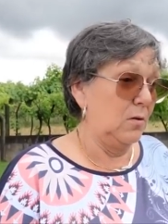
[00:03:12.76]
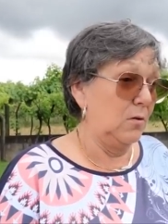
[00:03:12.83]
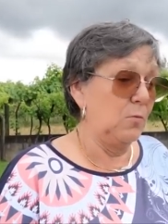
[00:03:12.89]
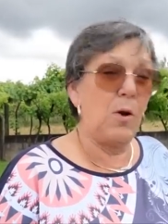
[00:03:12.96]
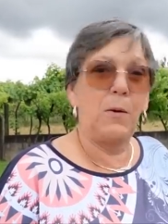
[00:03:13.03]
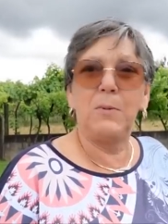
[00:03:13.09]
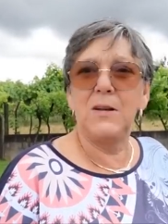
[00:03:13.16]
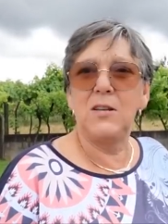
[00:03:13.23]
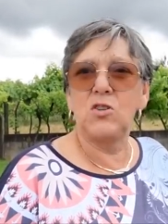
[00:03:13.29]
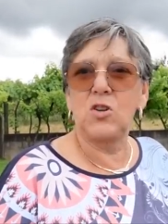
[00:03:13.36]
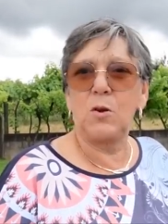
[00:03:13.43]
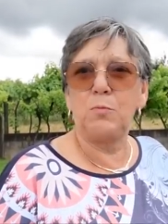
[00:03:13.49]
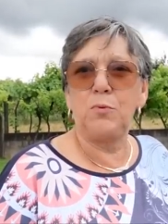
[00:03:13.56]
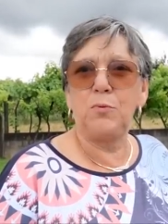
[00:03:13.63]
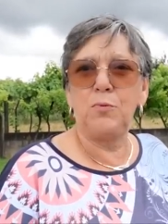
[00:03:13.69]
Je ne rappelle
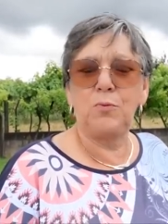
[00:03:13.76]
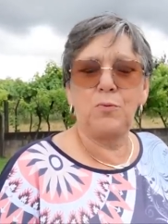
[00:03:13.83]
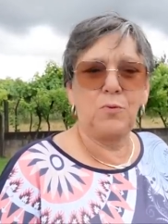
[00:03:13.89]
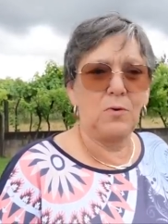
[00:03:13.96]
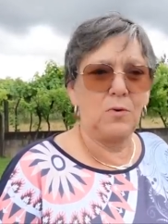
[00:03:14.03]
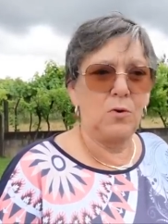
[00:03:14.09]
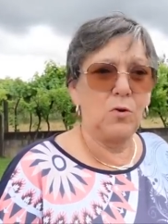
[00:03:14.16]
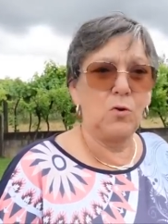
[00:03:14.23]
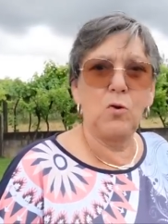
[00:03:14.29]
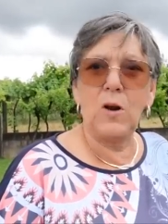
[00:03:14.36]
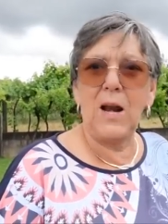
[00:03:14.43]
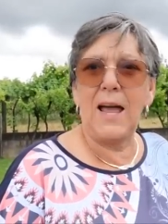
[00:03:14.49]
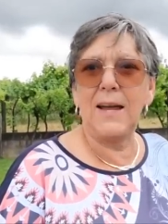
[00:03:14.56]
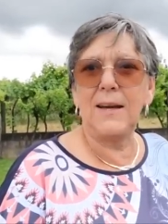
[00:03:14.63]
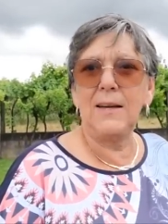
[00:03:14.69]
déjà plus. De
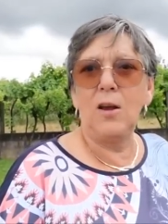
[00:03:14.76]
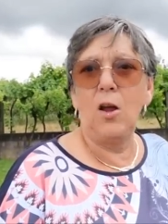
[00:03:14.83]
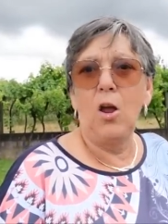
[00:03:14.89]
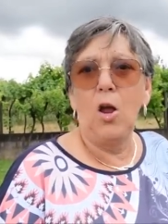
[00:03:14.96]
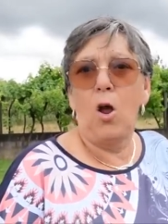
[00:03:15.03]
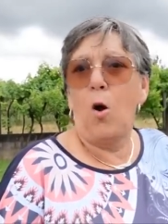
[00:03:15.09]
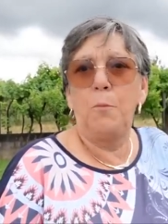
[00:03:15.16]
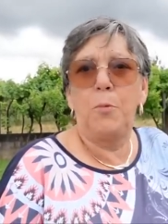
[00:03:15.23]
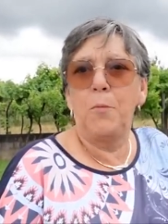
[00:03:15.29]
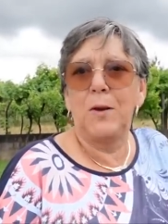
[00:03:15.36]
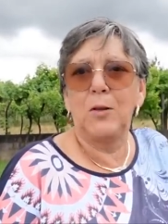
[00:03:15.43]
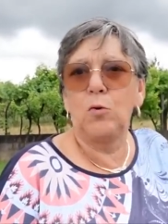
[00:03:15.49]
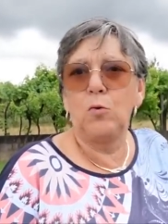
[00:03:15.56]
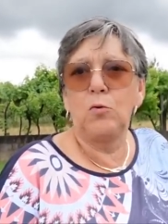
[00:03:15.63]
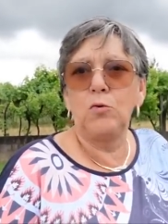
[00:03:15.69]
l'ail. On peut
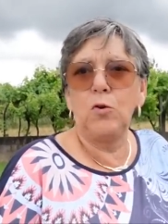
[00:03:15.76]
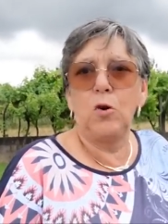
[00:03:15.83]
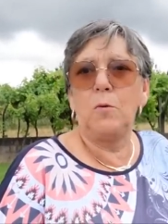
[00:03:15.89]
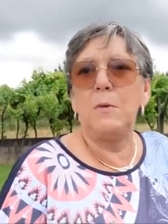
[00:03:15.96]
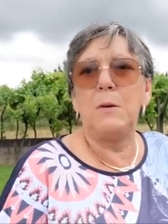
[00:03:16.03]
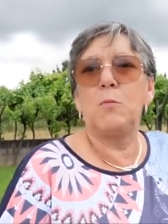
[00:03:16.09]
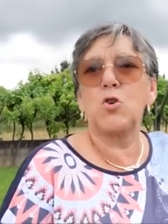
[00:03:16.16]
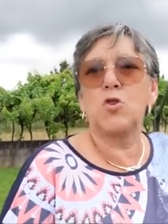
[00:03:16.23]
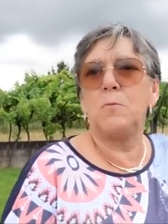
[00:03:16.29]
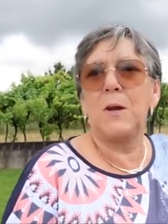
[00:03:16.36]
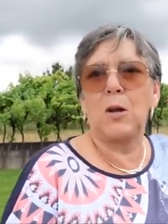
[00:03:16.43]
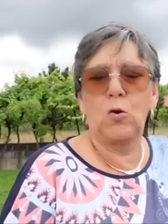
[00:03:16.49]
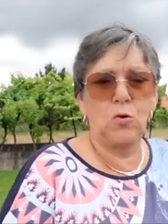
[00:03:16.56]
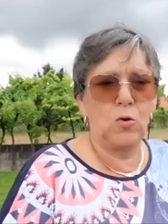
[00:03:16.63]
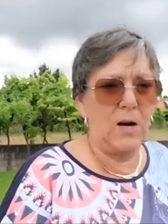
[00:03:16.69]
mettre de l'oignon, mais moi je mets
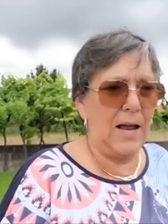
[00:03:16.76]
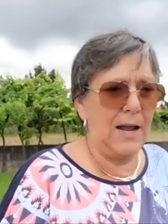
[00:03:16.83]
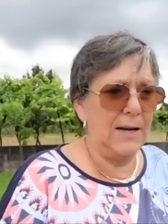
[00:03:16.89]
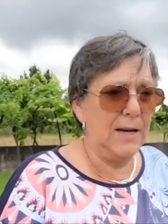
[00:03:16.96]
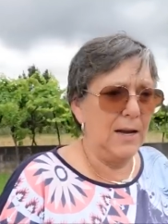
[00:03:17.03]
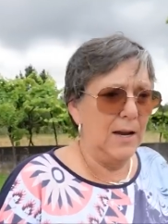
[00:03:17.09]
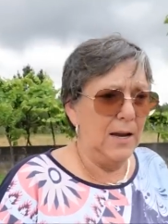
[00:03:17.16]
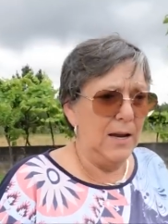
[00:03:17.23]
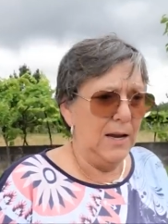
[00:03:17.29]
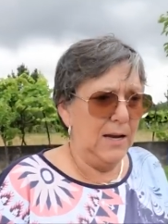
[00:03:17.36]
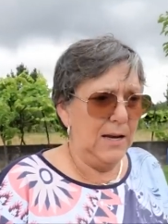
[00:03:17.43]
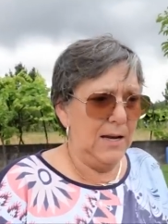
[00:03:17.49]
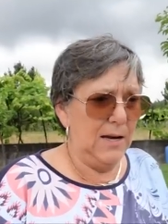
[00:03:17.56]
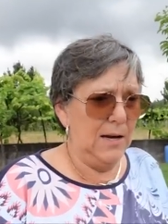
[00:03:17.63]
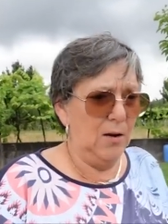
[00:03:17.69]
que de l'ail.
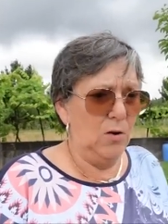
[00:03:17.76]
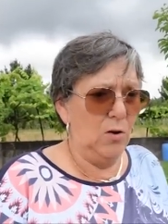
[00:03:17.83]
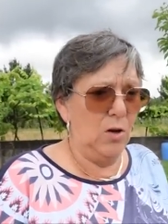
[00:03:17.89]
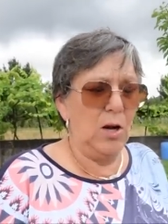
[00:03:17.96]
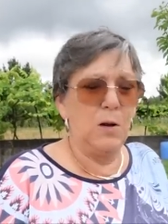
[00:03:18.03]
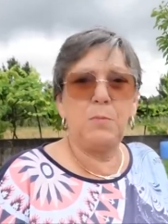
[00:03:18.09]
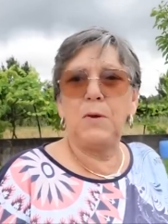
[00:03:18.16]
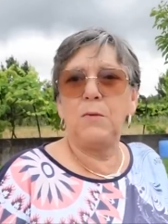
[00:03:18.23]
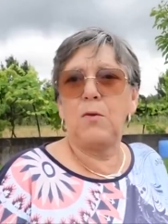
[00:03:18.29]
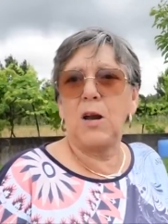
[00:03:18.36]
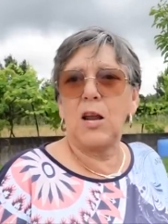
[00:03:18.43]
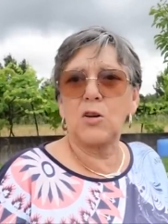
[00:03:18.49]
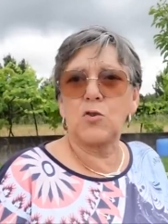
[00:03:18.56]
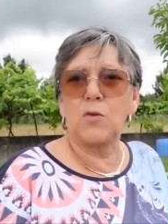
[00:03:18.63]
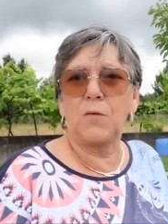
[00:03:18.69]
Euh, et, puis
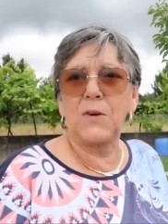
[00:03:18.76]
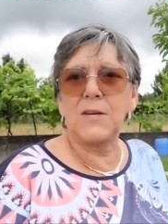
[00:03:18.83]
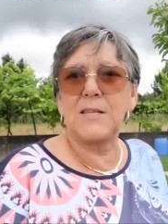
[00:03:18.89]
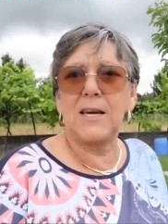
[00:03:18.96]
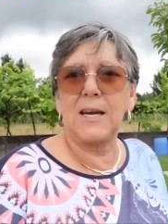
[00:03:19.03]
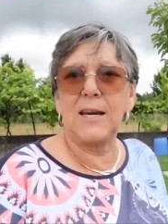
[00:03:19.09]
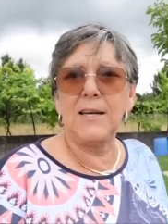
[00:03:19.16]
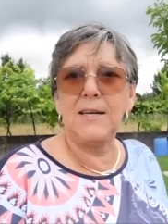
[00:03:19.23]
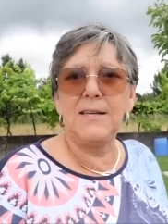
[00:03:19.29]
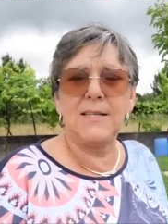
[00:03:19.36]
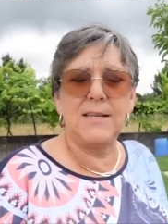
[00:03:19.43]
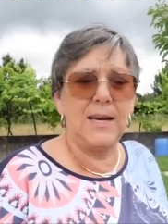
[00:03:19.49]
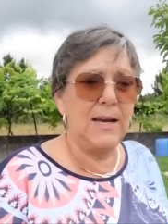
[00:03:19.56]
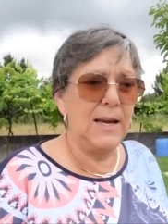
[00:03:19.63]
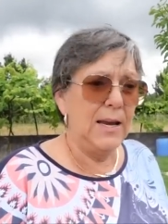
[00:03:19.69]
voilà, je fais
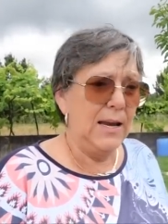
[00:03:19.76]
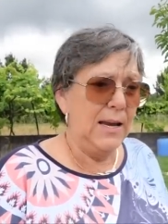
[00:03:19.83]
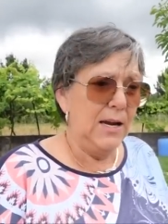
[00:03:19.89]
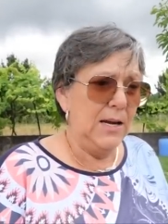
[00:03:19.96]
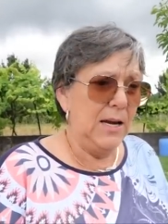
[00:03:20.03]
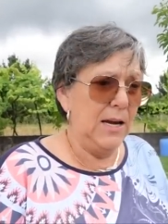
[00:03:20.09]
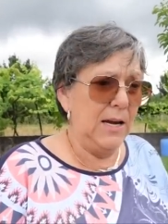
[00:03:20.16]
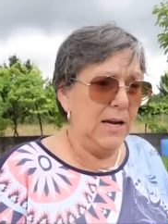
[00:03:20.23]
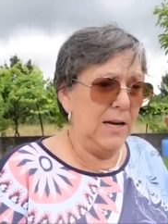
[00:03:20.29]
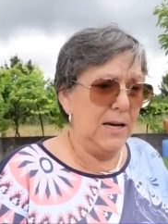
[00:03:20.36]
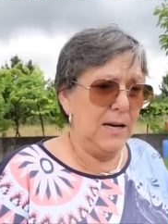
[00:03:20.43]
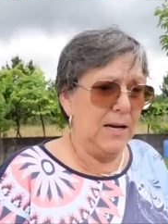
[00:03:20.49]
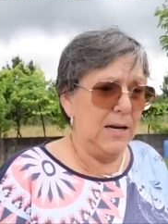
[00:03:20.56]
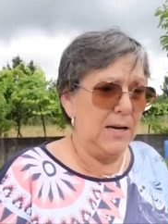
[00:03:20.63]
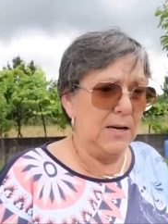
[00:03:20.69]
stériliser
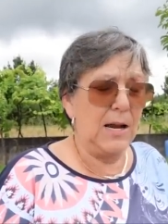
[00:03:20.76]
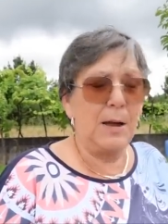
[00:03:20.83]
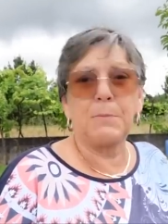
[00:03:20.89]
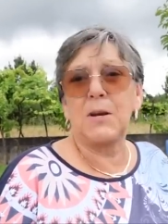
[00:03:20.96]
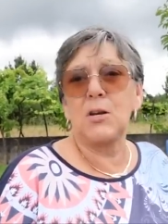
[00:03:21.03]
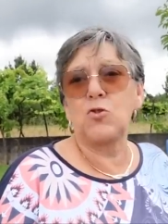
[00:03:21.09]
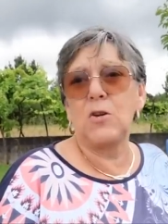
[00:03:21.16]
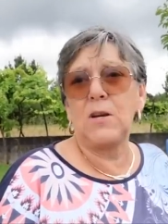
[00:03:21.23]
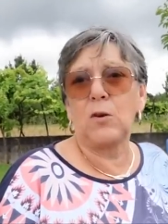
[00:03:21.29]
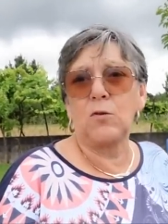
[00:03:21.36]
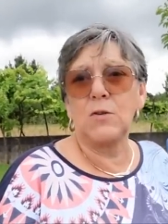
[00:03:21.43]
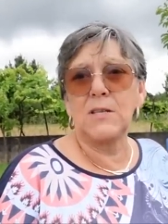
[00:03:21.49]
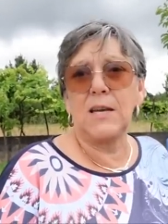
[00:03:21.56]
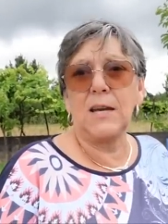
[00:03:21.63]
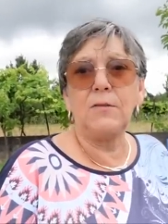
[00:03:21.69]
et après je les
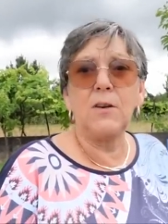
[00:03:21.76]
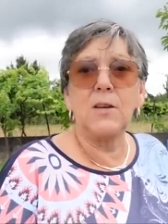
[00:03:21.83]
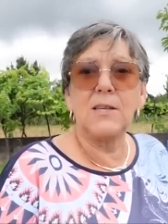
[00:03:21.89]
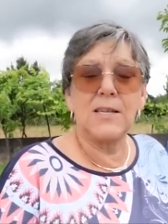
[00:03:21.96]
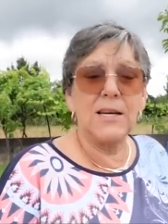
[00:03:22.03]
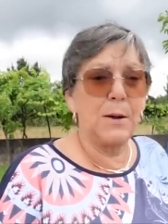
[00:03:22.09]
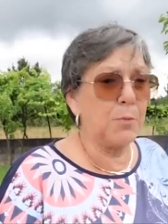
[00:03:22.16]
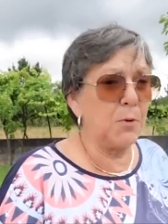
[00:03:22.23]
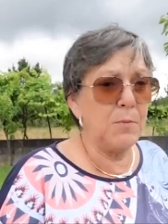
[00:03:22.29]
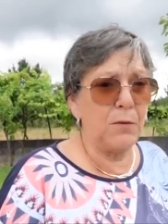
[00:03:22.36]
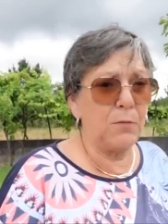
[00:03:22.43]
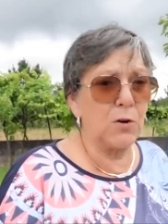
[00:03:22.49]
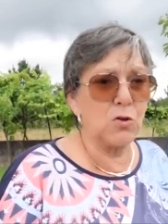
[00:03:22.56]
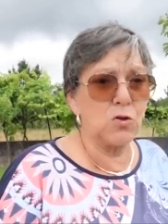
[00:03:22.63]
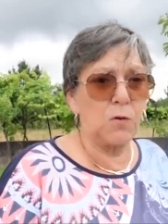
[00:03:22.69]
conserve. C'est la première
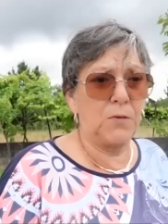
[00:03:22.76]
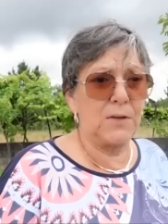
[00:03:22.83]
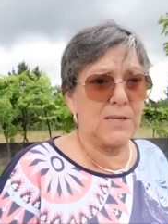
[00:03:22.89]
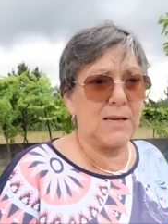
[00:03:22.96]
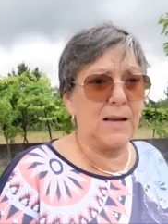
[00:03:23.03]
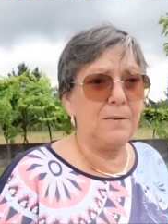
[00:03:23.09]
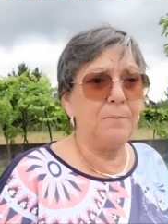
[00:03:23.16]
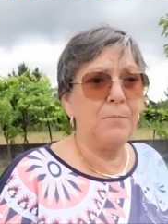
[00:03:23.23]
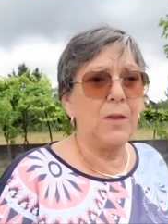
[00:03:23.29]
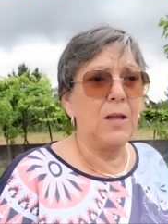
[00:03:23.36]
fois que je fais ça.